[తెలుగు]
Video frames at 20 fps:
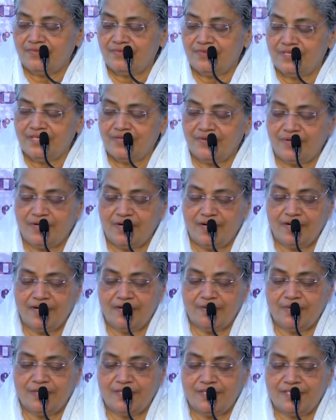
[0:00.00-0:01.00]
విధవరాళ్ళ
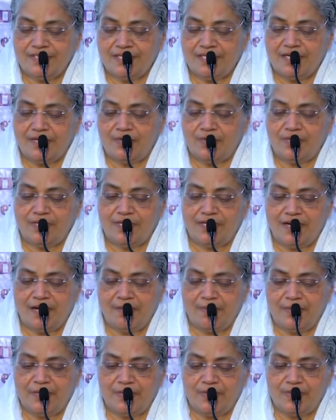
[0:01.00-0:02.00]
గురించి ఇంకా నూట
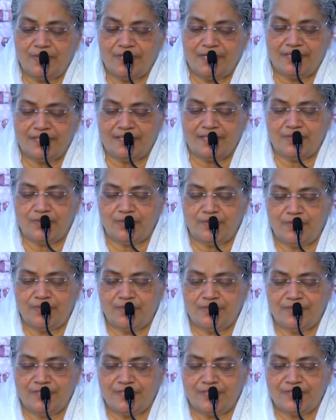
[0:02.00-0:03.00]
నలభై ఆరో కీర్తన తొమ్మిదో
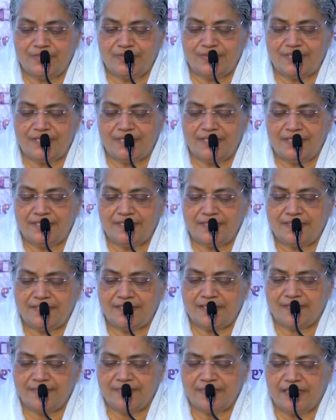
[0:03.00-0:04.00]
వచ్చిన చూడండి
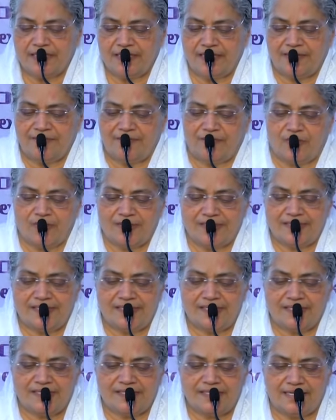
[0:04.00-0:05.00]
సామ్స్ హండ్రెడ్ అండ్ ఫార్టీ
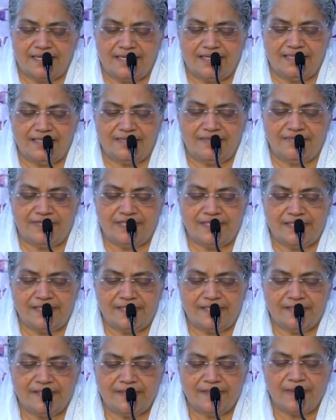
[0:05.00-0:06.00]
సిక్స్ నైన్త్ వర్స్
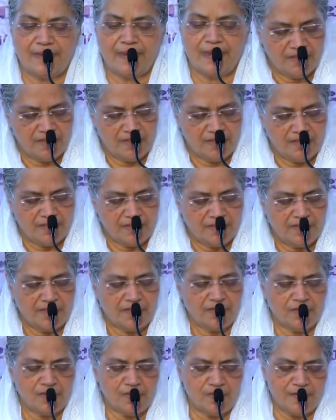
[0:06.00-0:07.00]

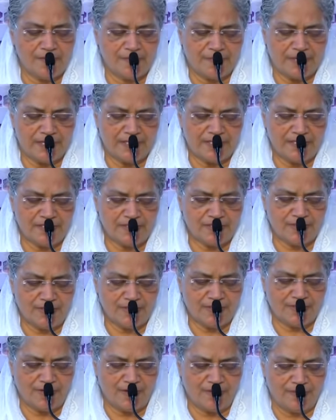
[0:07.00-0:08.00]
ఎహోవా
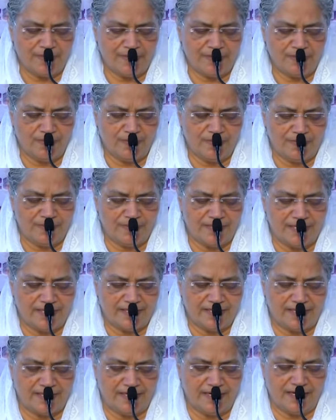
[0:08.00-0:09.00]
పరదేశులను కాపాడువాడు ఆయన
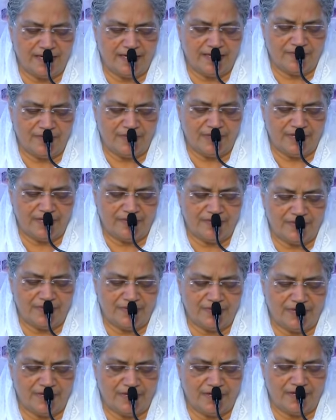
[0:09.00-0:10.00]
తండ్రి లేని వారిని
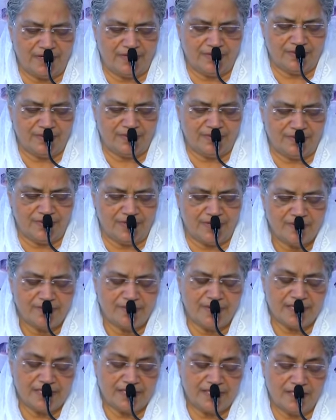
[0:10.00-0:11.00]
విధవరాళ్ళను
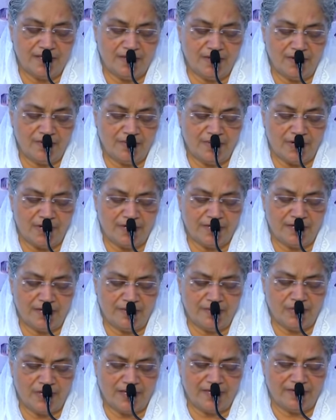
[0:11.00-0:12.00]
భక్తిహీనుల
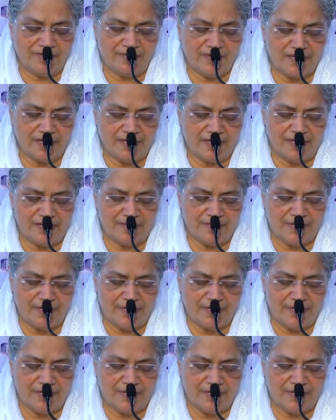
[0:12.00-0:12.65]
మార్గమును ఆయన వంకర